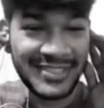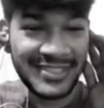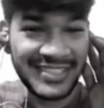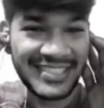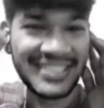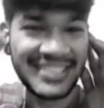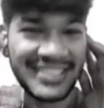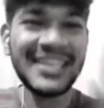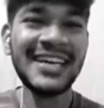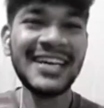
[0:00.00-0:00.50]

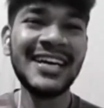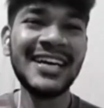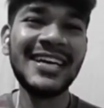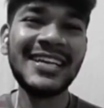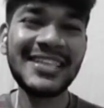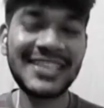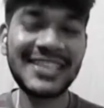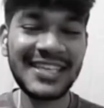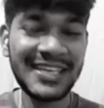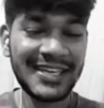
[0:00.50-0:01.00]

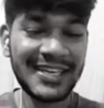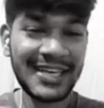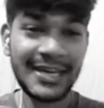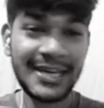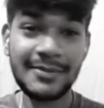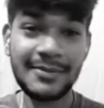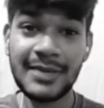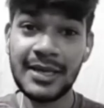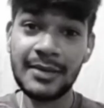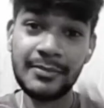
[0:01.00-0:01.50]
ठीक है यार
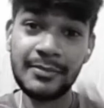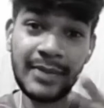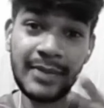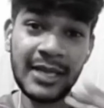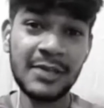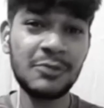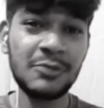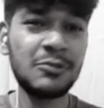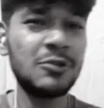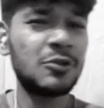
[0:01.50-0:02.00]
मैं
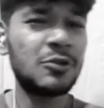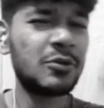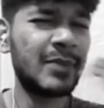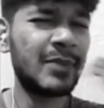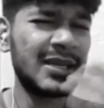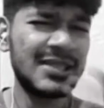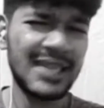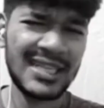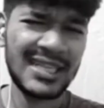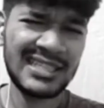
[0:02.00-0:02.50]
भाई उन लोग को
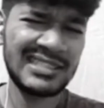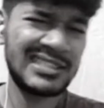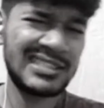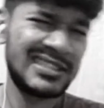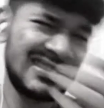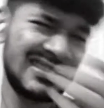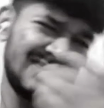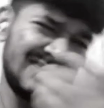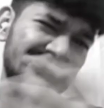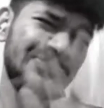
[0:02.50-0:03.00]
भाई ज़्यादा
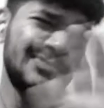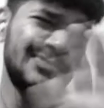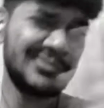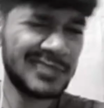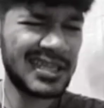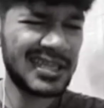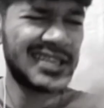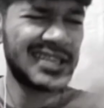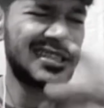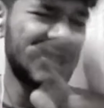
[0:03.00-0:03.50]

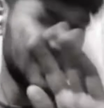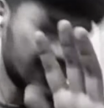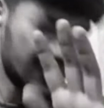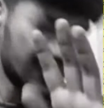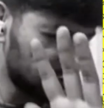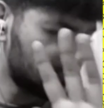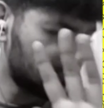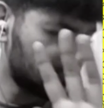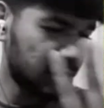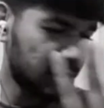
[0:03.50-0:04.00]
करते रहो
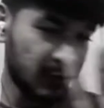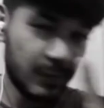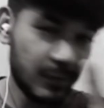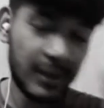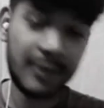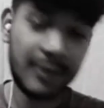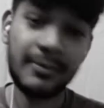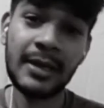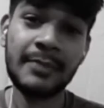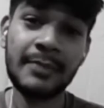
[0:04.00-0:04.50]
जो भी
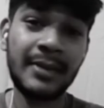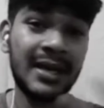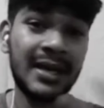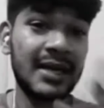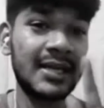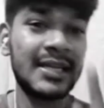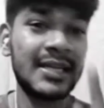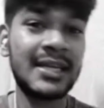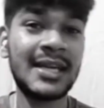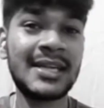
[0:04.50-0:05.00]
तुम्हें
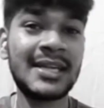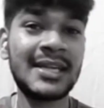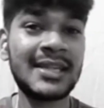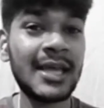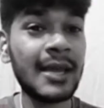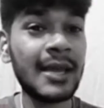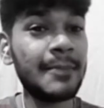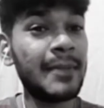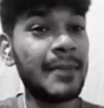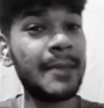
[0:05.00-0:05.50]
पकड़ने रहता
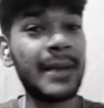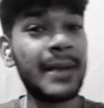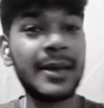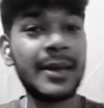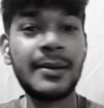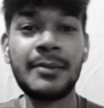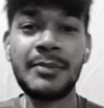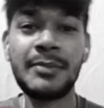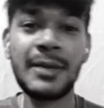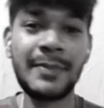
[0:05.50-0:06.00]
है मैं भाई
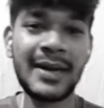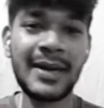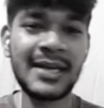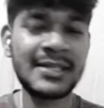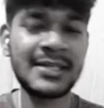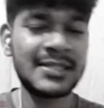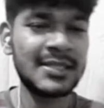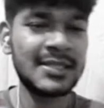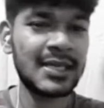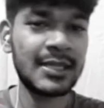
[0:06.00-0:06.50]
अपने
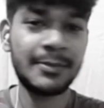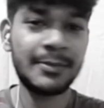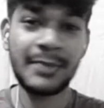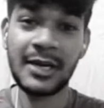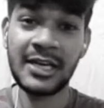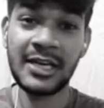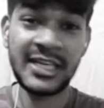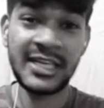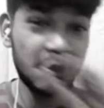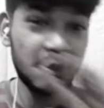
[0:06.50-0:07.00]
पेरेंट्स से ज़्यादा
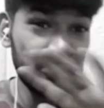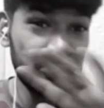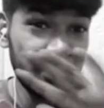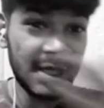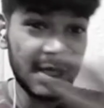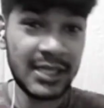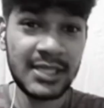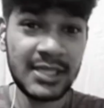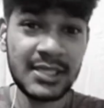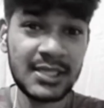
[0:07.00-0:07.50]
प्रायोरिटी तुम्हें
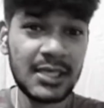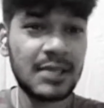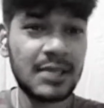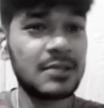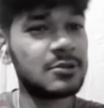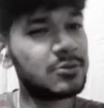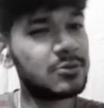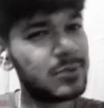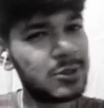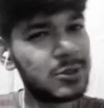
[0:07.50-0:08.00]
नहीं देता
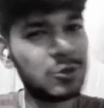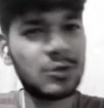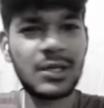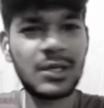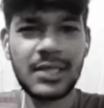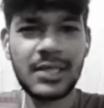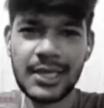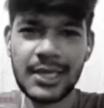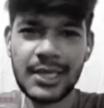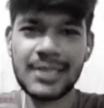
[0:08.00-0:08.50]
तुम्हें जो
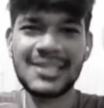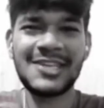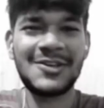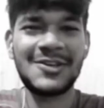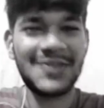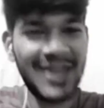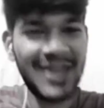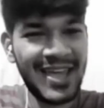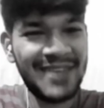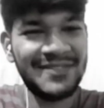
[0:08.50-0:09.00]
करना करते रहो
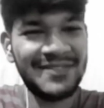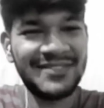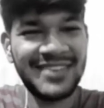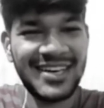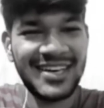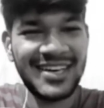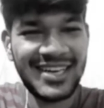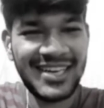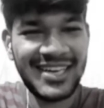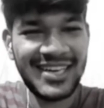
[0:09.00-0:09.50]
ओके
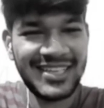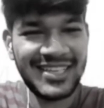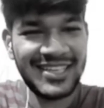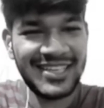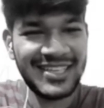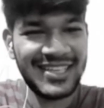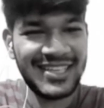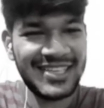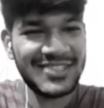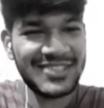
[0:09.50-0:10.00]
बाय
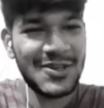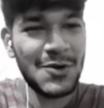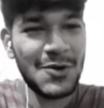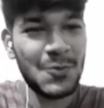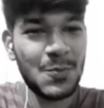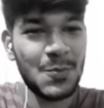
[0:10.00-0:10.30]
लेट्स गो